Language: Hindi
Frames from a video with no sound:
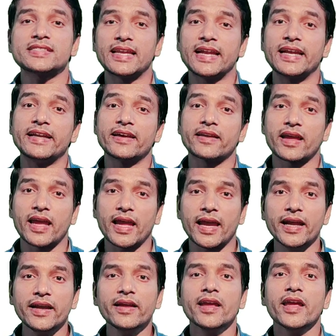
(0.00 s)
सिलेंडर
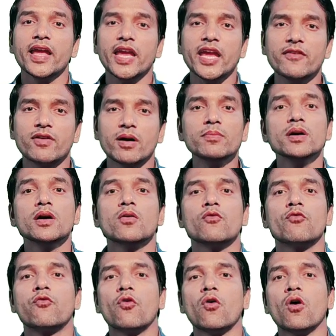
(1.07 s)
हेड एवं
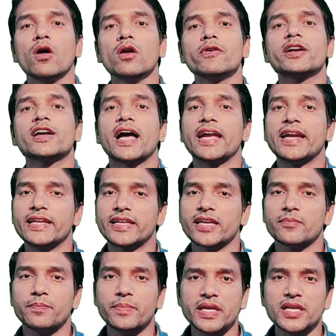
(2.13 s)
वॉल्व गाइड
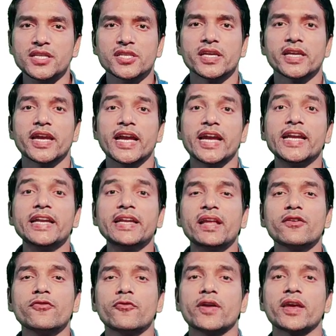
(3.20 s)
के बीच
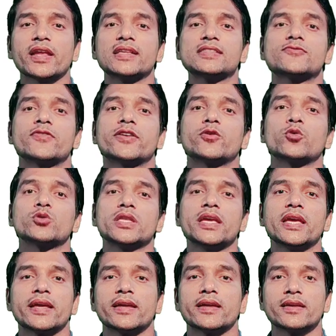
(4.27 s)
इंटरफियरेंस फिट
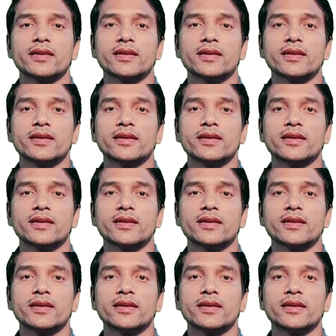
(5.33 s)
होती है